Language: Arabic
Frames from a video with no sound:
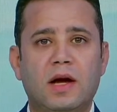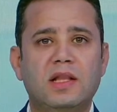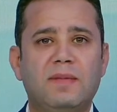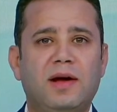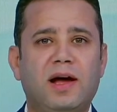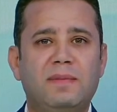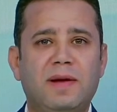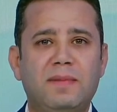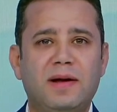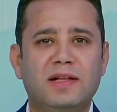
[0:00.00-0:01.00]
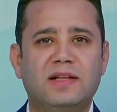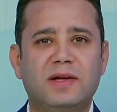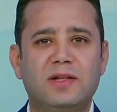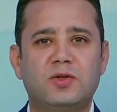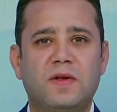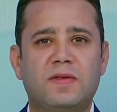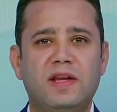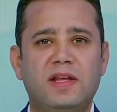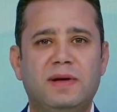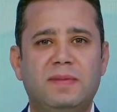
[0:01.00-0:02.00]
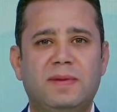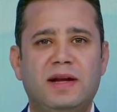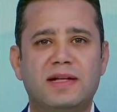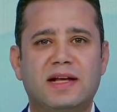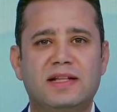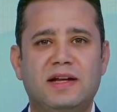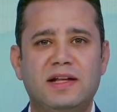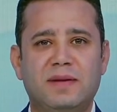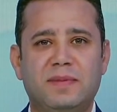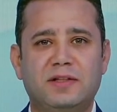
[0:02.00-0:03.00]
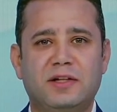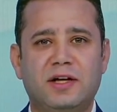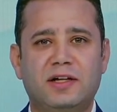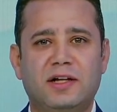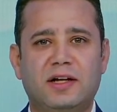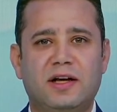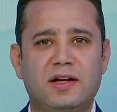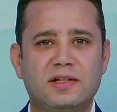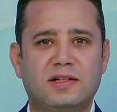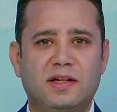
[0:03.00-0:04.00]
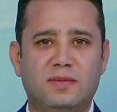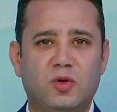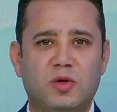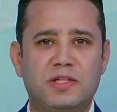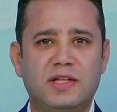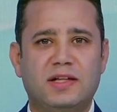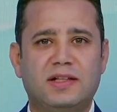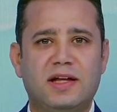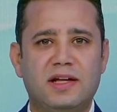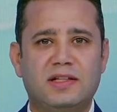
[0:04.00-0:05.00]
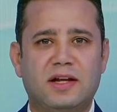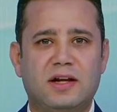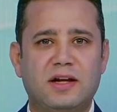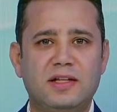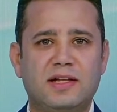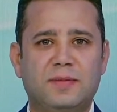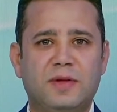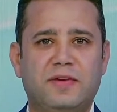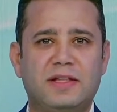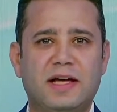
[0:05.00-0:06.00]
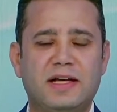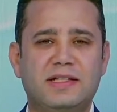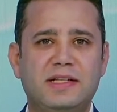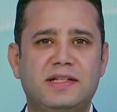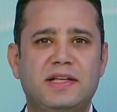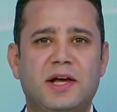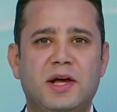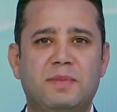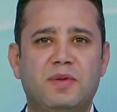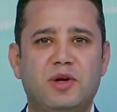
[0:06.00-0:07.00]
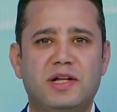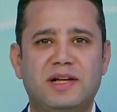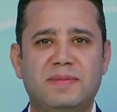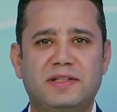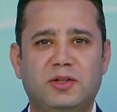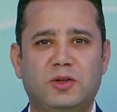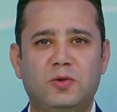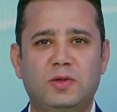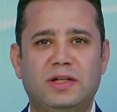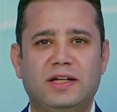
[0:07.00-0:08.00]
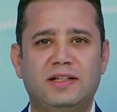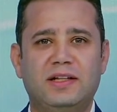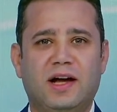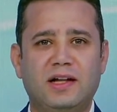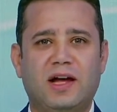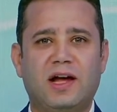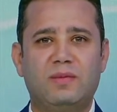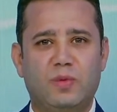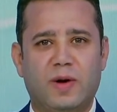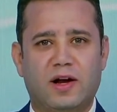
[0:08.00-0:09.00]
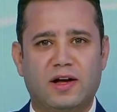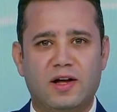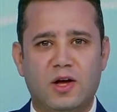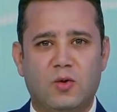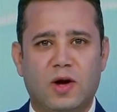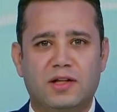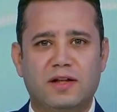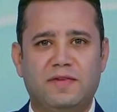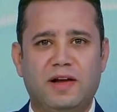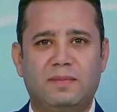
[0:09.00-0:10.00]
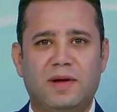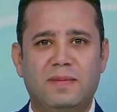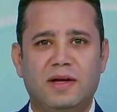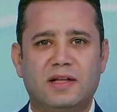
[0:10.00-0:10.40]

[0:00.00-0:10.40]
قدم البابا التوادرس الثاني بابا الاسكندريه بطريرك الكرازه المرقصيه تهنئه للرئيس عبد الفتاح السيسي بمناسبه حلول عيد الاضحى المبارك واضاف البابا